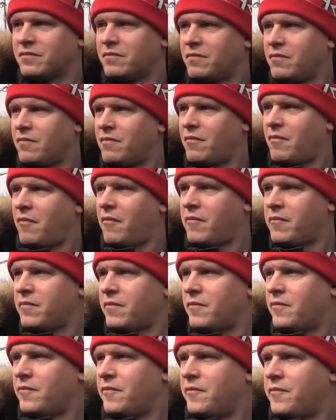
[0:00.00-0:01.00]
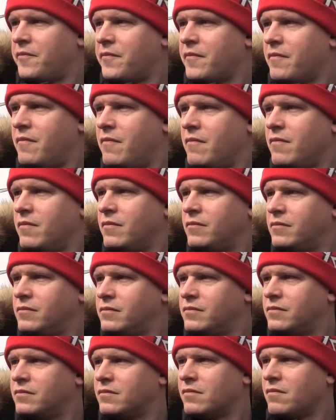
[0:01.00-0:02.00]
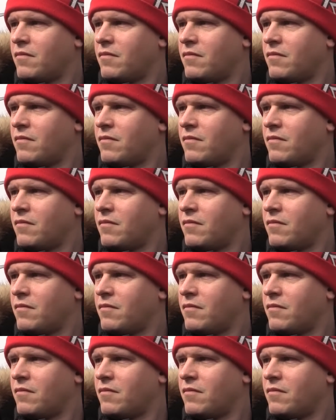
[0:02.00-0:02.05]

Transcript: A tak powiedzmy właśnie rok temu,